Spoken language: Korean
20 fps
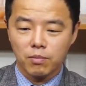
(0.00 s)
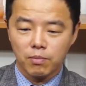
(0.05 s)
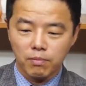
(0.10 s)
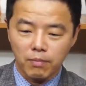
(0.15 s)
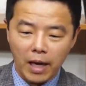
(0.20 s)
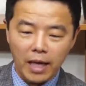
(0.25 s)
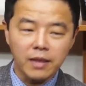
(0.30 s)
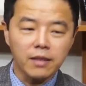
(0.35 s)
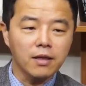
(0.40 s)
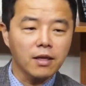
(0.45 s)

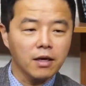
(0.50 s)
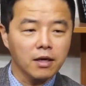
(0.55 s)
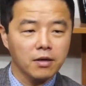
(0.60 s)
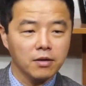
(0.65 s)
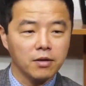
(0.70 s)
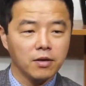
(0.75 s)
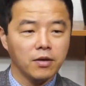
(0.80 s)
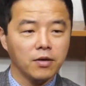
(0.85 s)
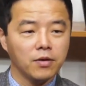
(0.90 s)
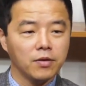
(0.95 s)
만나야
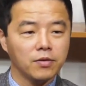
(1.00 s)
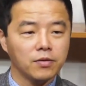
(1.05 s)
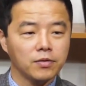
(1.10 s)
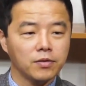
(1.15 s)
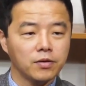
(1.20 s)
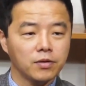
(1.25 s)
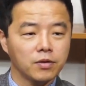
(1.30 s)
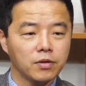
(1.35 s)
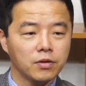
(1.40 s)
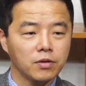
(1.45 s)

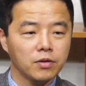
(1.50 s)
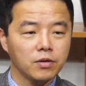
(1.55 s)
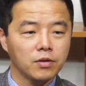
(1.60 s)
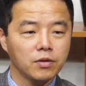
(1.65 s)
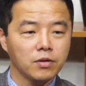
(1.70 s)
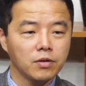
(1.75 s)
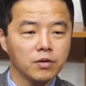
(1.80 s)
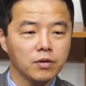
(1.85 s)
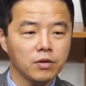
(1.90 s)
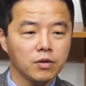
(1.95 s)

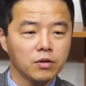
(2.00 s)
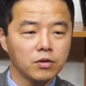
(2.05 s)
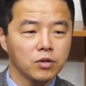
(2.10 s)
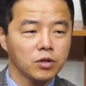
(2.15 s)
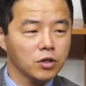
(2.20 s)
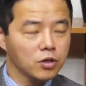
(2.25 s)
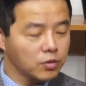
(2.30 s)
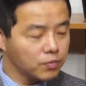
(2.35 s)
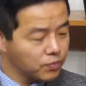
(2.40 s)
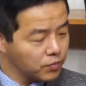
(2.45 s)
돼요.
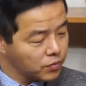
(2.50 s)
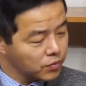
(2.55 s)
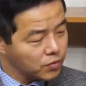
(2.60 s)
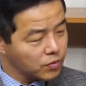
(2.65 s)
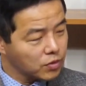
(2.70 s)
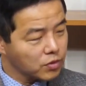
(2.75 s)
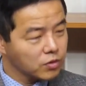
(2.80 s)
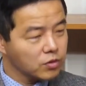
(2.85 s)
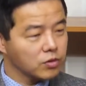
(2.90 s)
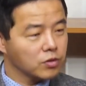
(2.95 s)
지금
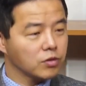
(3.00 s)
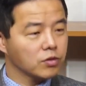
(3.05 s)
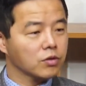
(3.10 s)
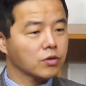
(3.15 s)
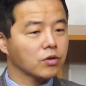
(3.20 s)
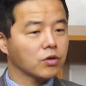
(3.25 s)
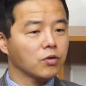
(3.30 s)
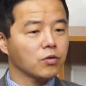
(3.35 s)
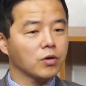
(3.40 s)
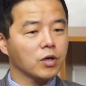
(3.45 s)

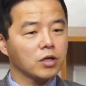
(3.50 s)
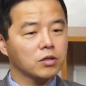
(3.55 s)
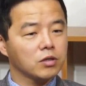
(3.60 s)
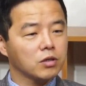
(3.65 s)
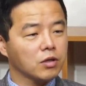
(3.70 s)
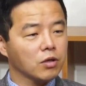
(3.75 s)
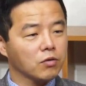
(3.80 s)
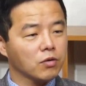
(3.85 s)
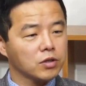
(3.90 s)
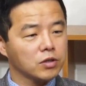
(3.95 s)
그
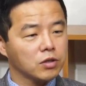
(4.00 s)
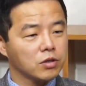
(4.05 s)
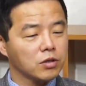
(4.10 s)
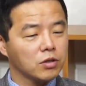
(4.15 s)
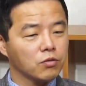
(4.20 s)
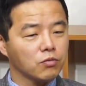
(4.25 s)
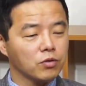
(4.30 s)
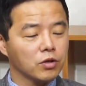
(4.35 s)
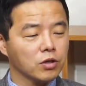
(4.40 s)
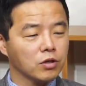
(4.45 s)
결혼하셨다고
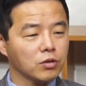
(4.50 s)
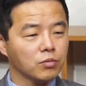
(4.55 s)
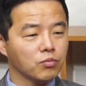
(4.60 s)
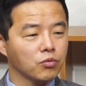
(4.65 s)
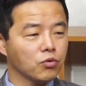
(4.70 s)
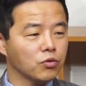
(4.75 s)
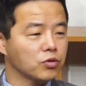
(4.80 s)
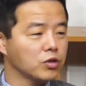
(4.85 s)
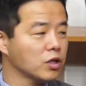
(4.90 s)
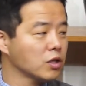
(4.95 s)
하셨는데 우리 그
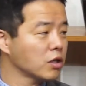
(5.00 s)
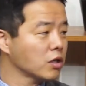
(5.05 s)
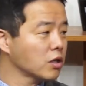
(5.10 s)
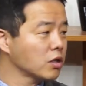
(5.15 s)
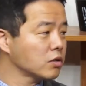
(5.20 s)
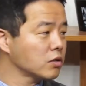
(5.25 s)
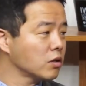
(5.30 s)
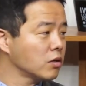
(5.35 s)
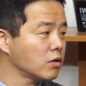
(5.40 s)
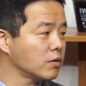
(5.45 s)

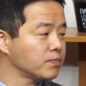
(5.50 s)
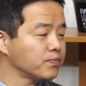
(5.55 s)
부원장님께서